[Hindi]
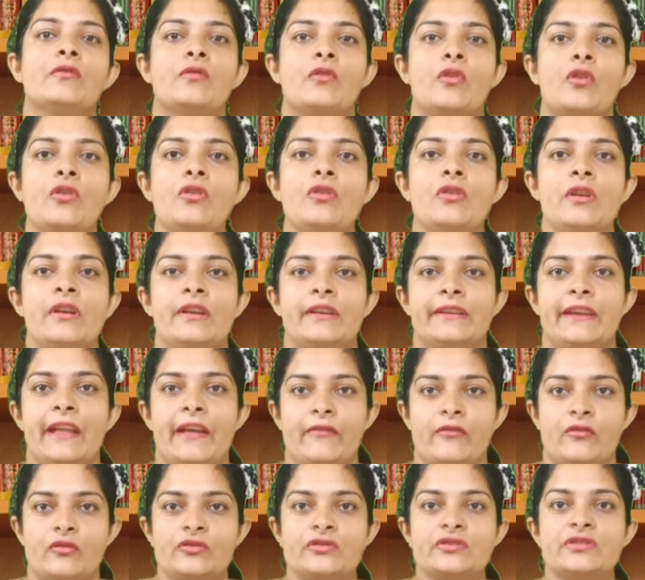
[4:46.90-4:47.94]
वो
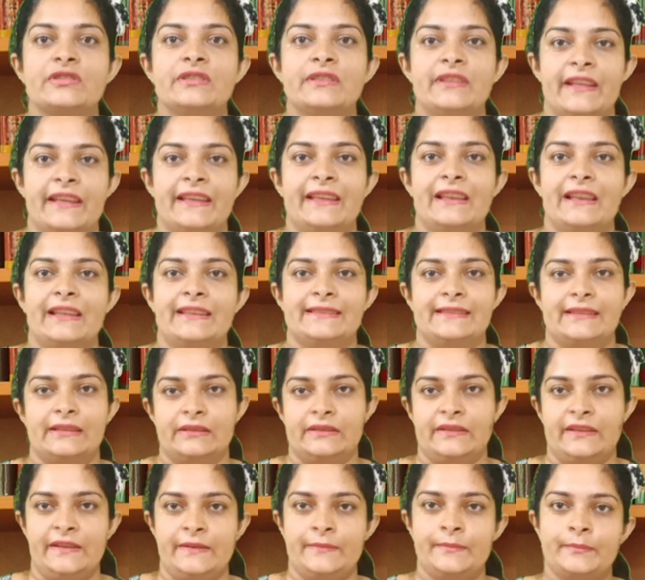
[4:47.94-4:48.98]
डिवोर्स नहीं ले
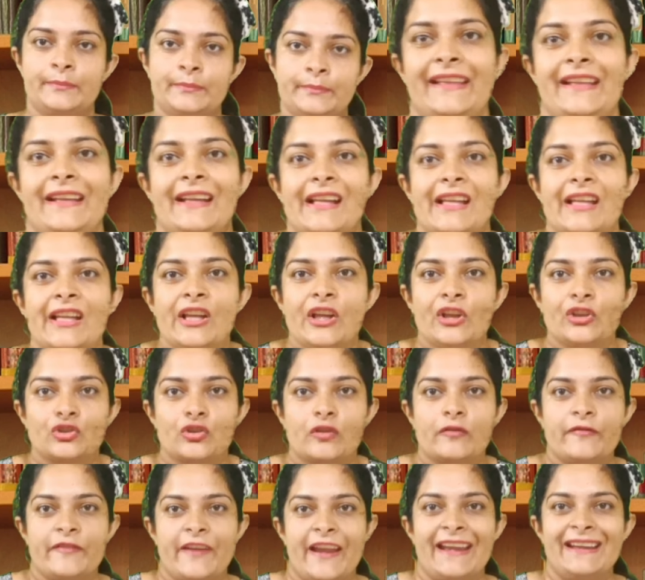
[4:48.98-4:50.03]
सकती
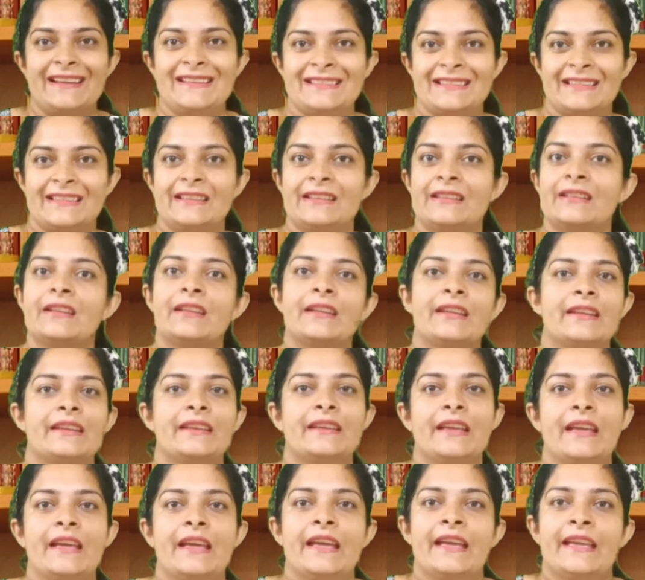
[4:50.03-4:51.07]
तो फ्रेंड्स
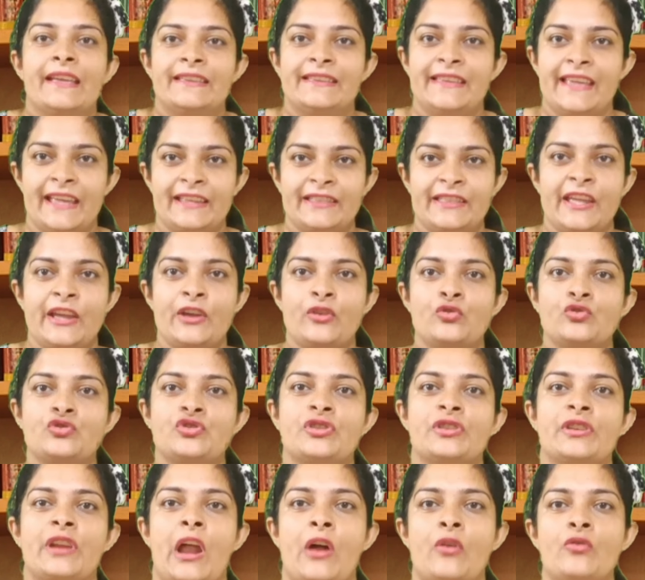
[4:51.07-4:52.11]
ये थे
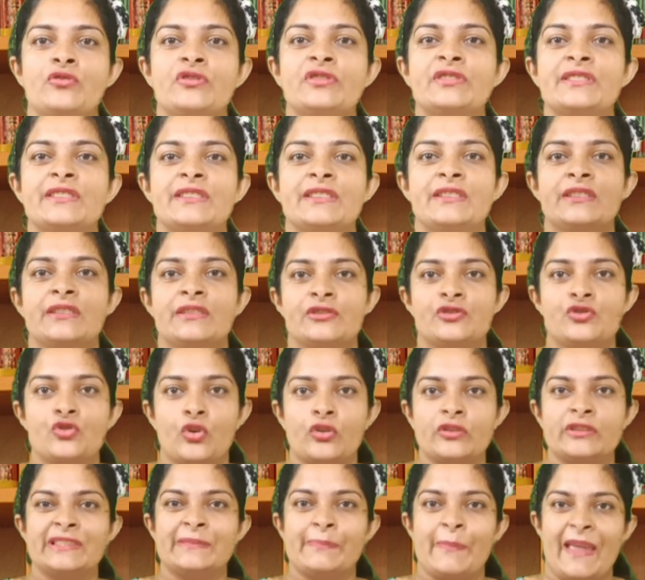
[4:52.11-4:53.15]
कुछ ग्राउंड्स
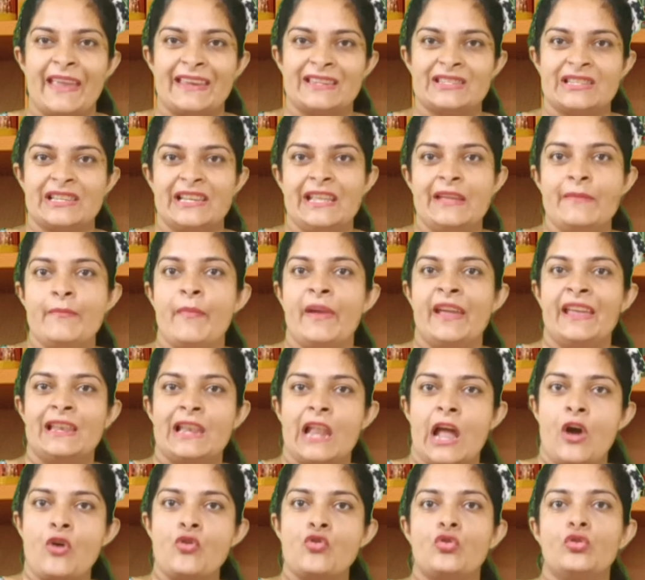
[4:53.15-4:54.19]
जो स्पेशली
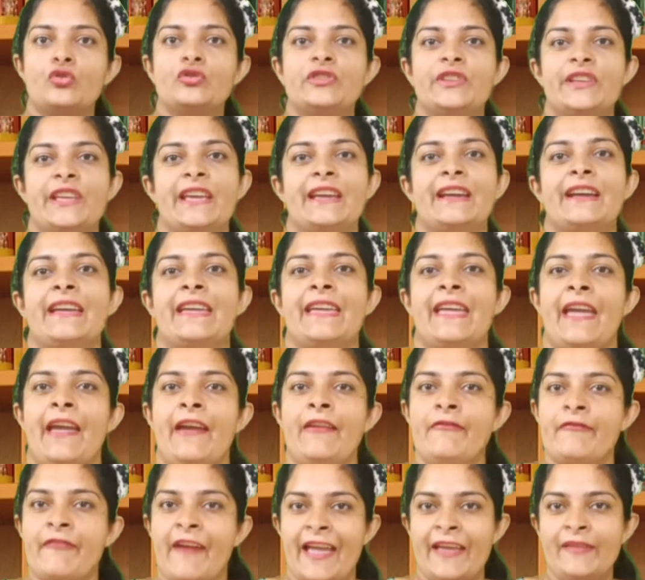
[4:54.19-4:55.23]
महिलाओं को दिए गए
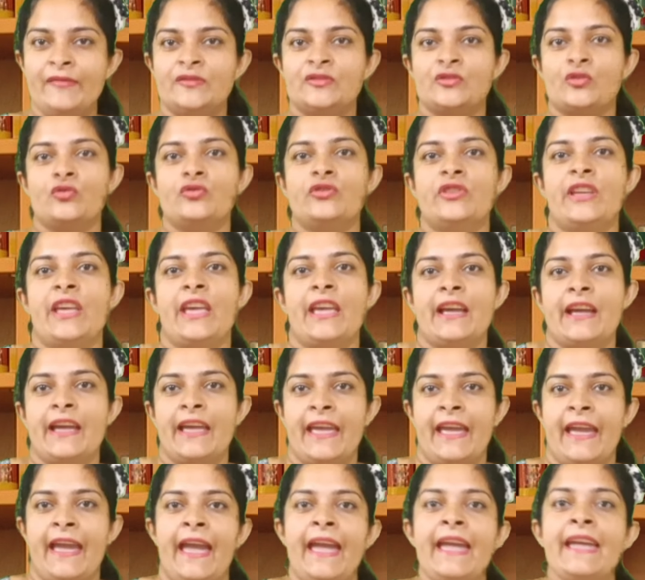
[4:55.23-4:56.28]
हैं वाइफ्स को दिए
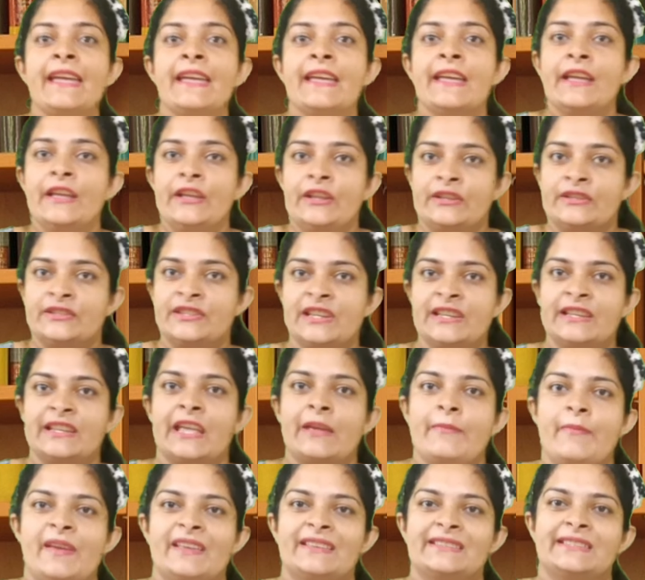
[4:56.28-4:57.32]
गए हैं
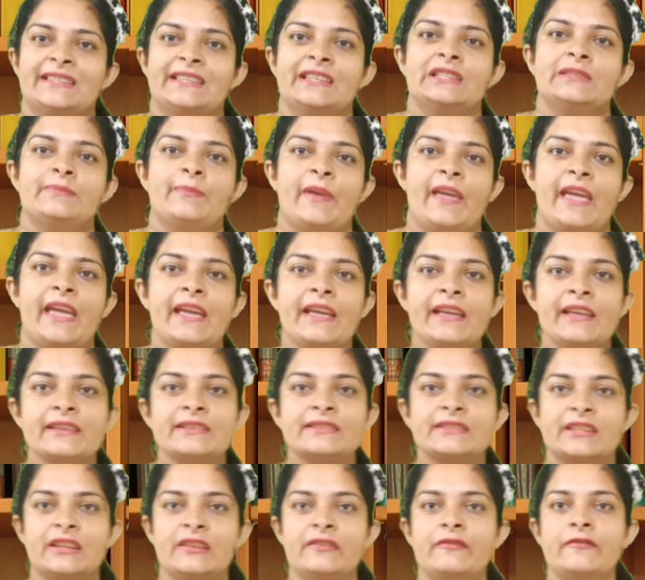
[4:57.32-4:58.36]
जिनके बेसिस पे
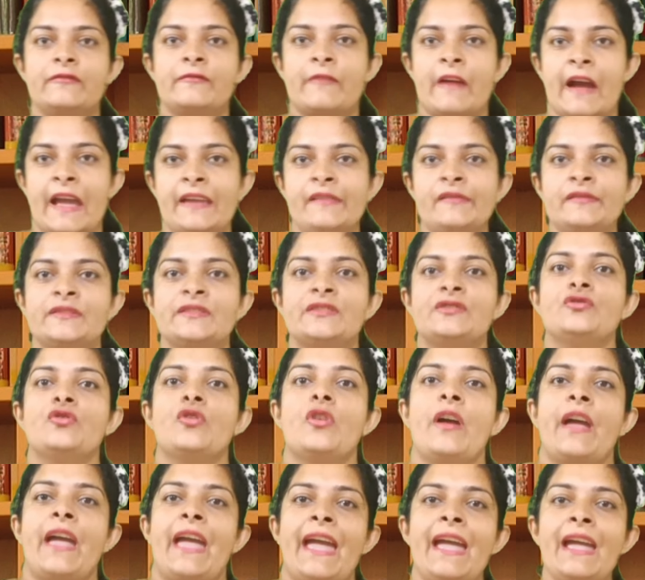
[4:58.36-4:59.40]
सिर्फ वाइफ्स
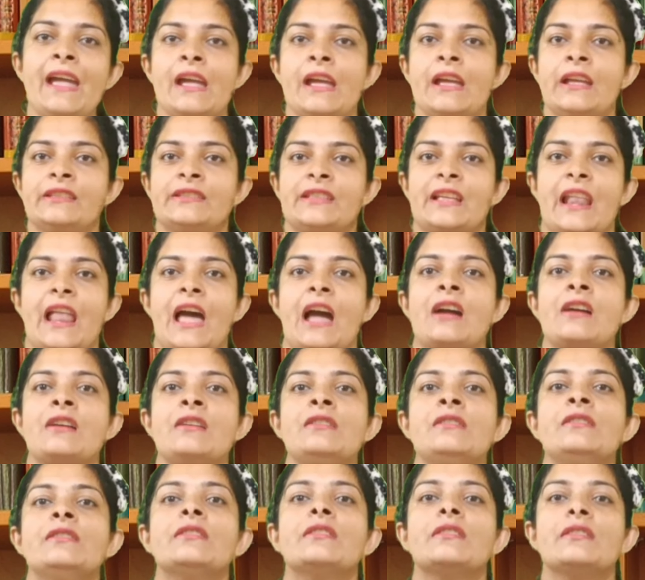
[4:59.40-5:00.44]
जो हैं तलाक
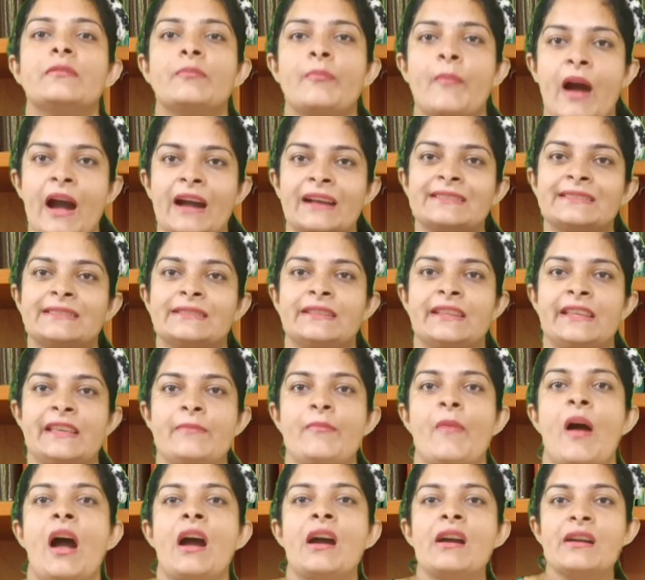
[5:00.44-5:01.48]
मांग की
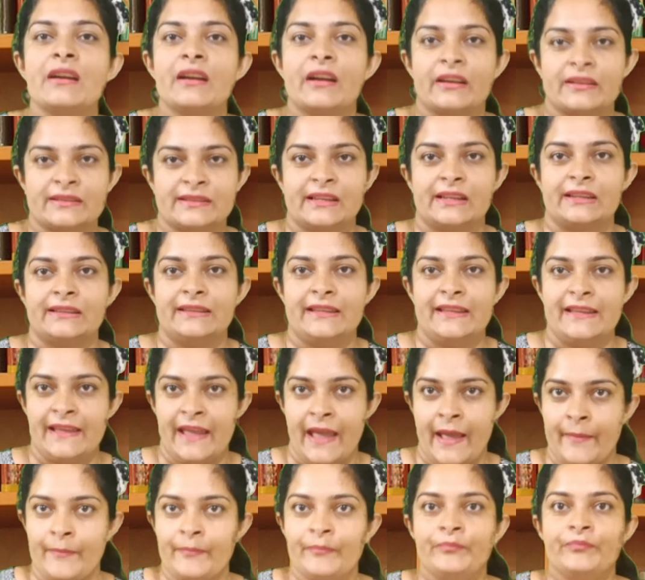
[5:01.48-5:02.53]
मांग कर सकती
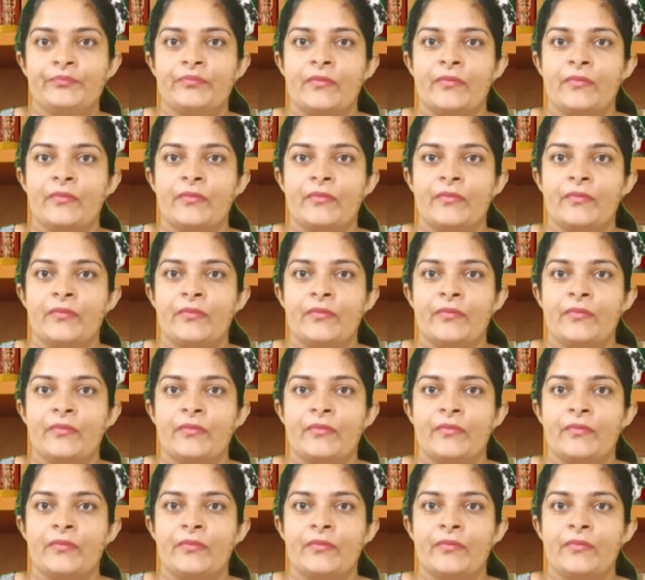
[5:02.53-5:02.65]
हैं